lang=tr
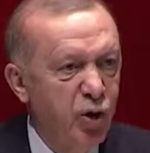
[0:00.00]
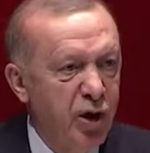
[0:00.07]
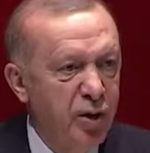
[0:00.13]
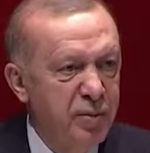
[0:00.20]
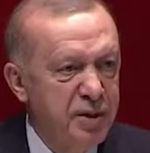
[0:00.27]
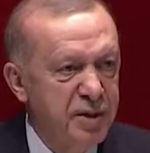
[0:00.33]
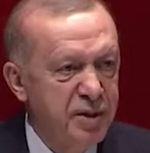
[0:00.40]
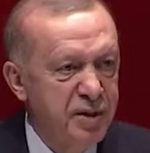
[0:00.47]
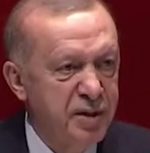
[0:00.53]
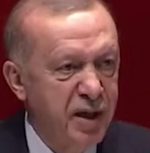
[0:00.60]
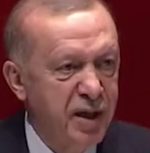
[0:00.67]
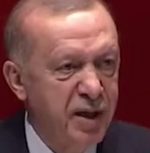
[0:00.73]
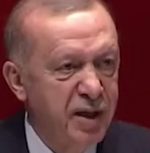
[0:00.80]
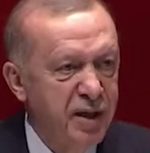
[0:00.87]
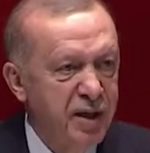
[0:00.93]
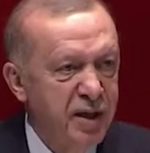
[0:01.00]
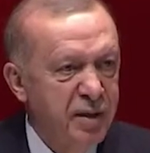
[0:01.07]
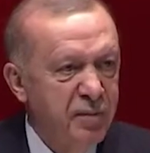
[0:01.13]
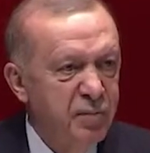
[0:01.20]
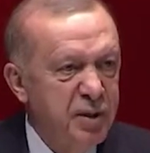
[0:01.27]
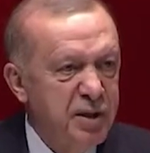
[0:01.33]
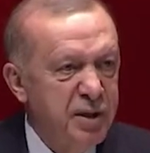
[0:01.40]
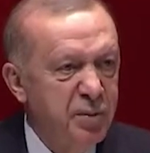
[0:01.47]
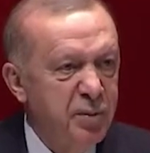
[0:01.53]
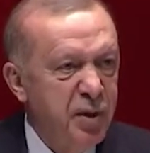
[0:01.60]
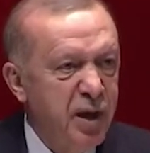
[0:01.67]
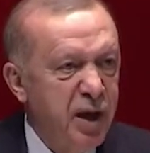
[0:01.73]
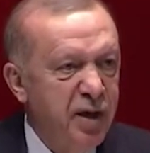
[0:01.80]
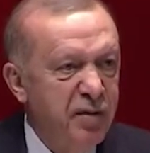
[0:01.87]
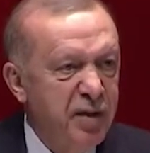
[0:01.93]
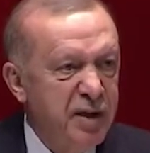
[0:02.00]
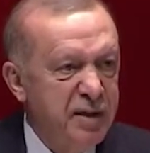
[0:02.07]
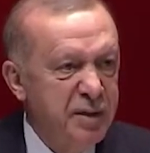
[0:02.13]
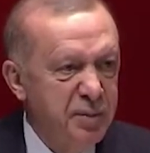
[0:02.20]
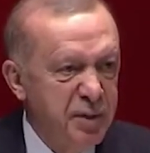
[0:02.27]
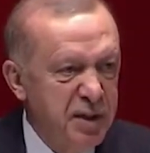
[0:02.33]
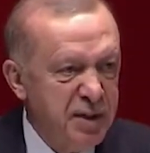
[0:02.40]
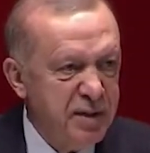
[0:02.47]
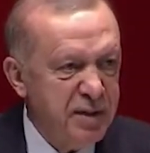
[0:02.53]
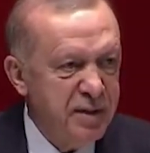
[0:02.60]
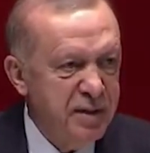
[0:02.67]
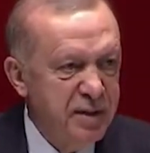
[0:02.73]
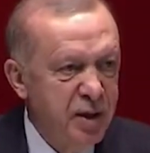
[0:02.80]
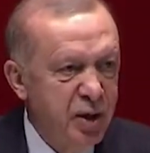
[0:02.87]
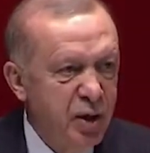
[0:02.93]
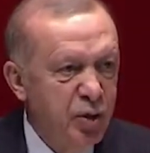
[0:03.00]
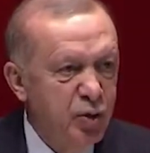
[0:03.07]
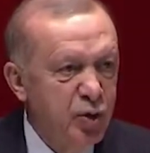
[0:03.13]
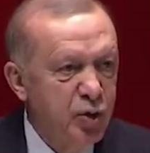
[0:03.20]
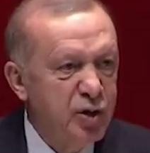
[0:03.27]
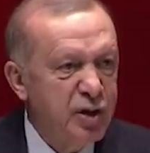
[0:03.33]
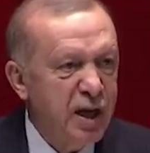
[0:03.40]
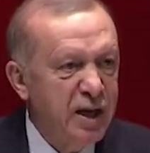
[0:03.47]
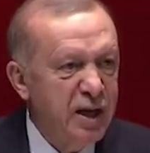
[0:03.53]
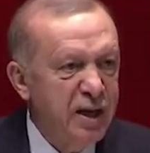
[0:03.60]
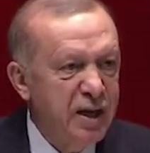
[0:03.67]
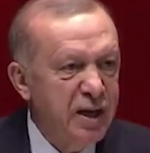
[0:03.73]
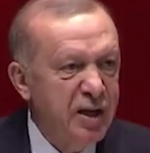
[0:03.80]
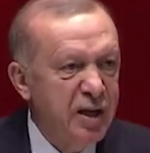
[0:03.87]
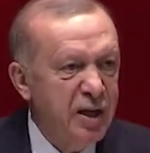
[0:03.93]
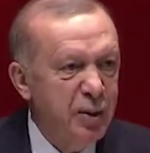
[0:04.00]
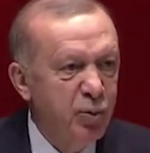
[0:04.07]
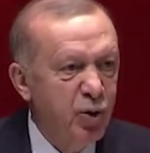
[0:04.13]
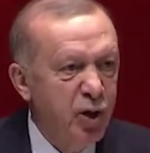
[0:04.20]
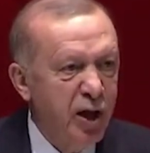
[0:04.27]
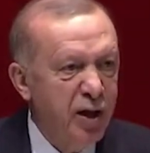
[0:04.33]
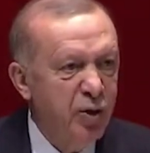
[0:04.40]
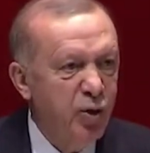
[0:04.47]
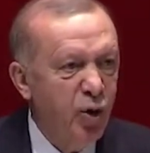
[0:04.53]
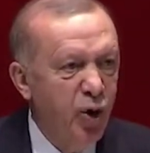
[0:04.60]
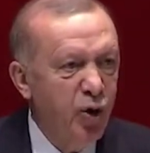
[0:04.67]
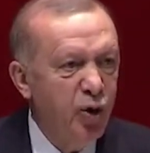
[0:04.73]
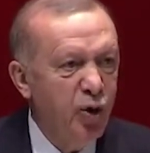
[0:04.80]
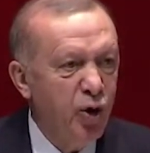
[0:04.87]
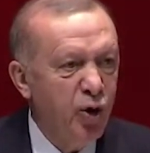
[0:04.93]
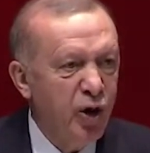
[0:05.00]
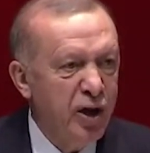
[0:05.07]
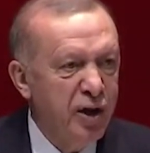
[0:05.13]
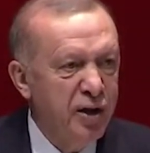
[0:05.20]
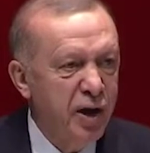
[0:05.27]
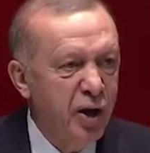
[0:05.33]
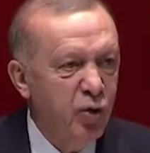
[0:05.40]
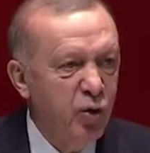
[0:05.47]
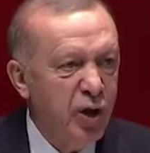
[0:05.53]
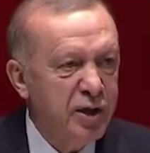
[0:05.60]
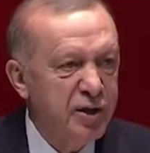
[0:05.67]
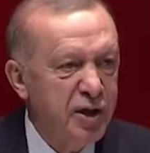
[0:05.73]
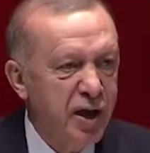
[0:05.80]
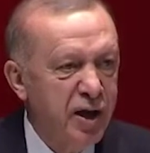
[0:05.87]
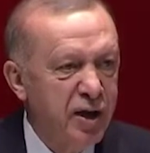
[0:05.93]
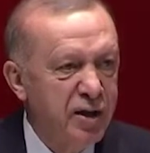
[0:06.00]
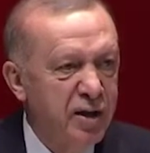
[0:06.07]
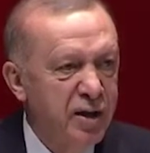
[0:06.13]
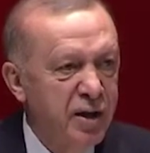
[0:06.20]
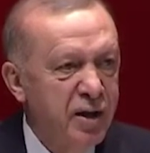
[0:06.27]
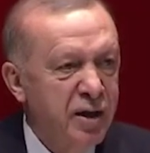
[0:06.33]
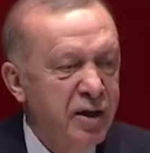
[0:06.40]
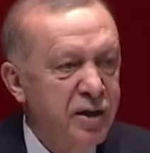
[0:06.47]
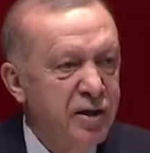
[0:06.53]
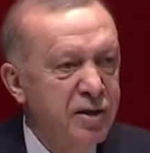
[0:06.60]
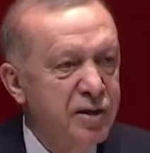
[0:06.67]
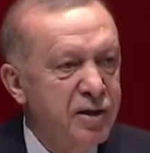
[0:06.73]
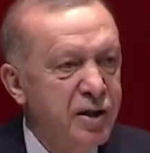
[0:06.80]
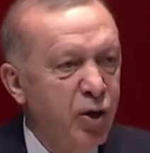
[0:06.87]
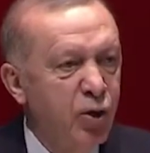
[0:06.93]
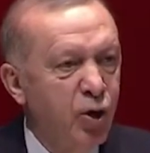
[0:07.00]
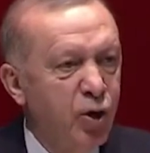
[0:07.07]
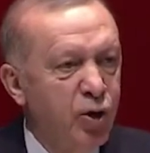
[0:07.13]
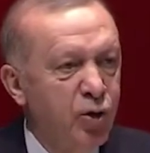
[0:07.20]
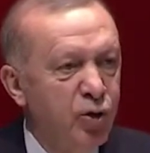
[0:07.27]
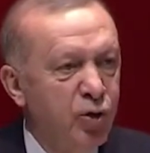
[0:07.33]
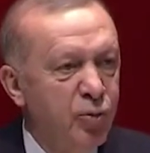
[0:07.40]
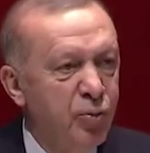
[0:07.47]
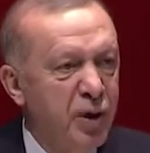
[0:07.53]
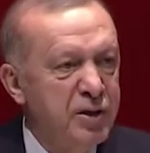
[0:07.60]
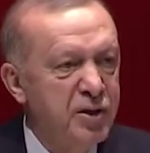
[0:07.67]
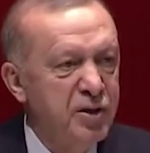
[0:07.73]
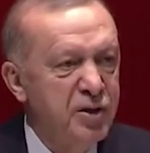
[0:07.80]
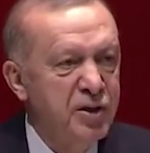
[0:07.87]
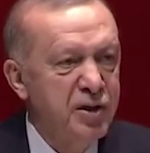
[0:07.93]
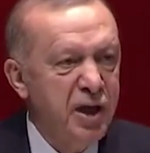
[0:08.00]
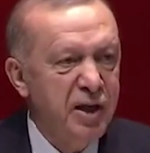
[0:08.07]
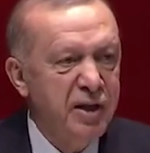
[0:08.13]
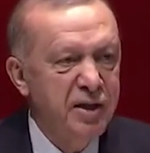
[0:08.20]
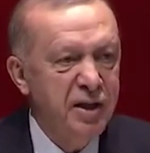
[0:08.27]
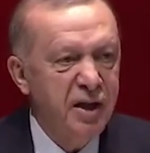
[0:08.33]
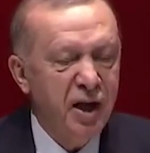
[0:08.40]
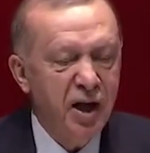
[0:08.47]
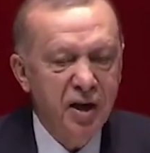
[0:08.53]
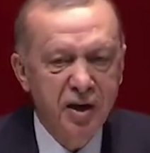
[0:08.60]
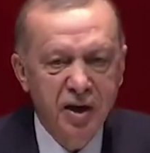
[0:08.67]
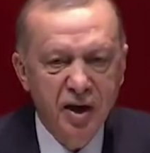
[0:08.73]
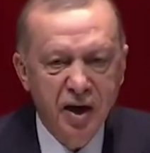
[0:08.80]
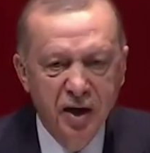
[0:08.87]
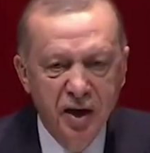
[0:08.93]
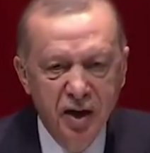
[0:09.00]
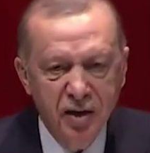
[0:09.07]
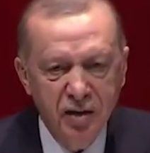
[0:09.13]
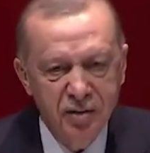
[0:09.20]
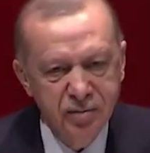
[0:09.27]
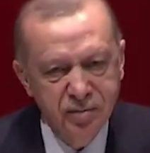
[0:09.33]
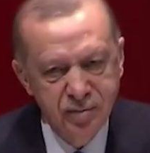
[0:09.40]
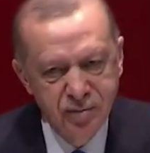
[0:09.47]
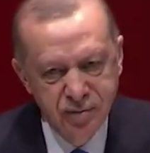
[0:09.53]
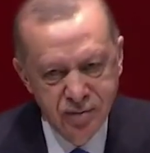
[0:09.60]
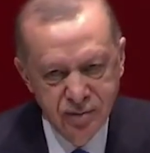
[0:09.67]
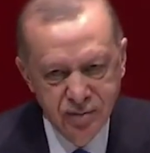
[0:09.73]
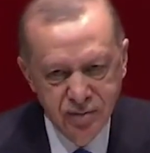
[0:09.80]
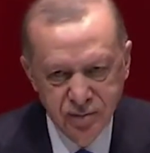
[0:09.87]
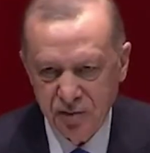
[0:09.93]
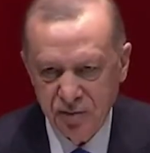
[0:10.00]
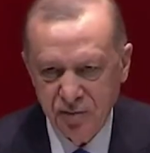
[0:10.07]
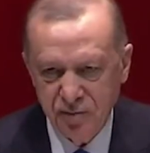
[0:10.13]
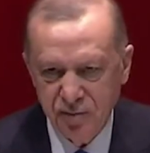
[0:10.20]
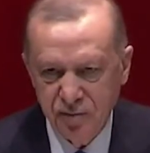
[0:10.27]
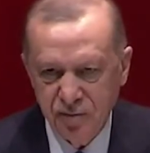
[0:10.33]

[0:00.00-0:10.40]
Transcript: halk oylamasında bizim evetimiz yüzde 52'yi bulan oy oranına ulaşarak Kılıçdaroğlu'nun başını çektiği hayırları geçti.